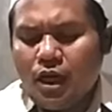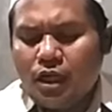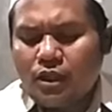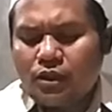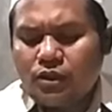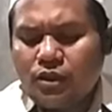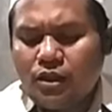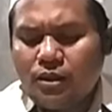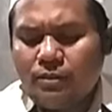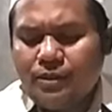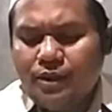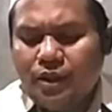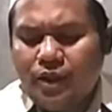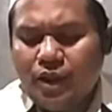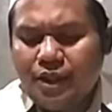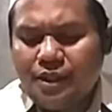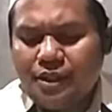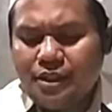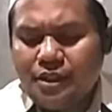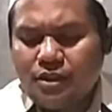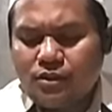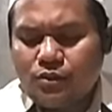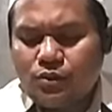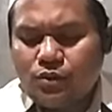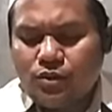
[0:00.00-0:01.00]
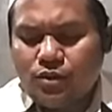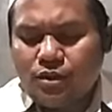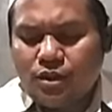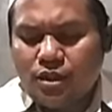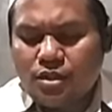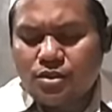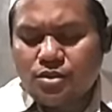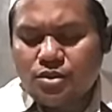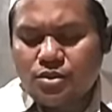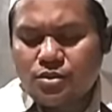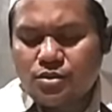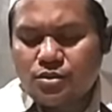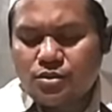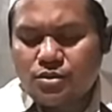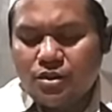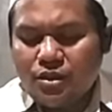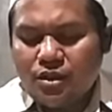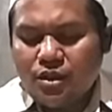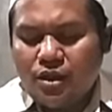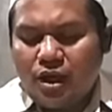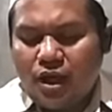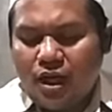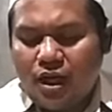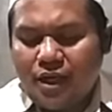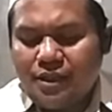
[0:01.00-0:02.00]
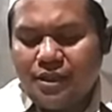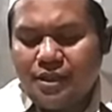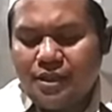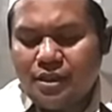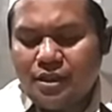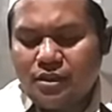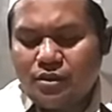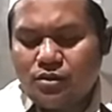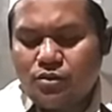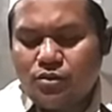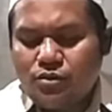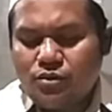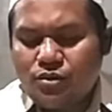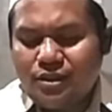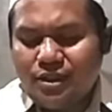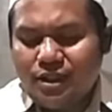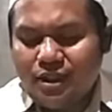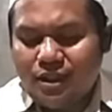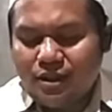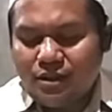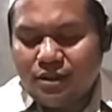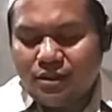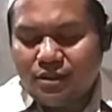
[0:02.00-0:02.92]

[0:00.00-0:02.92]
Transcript: الرابع أن يكون